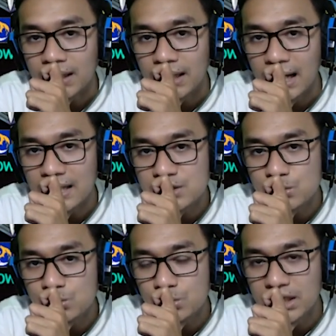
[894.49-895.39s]

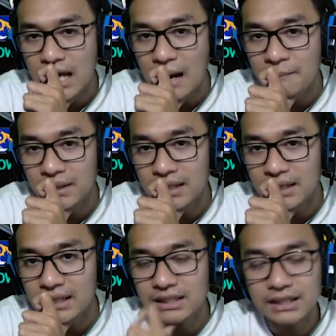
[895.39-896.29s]
Naisu dia
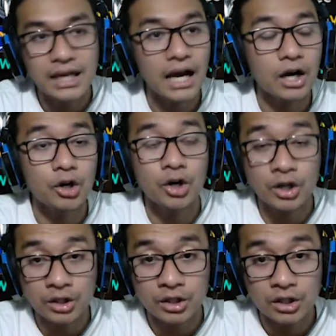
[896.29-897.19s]
miliki 3 earth.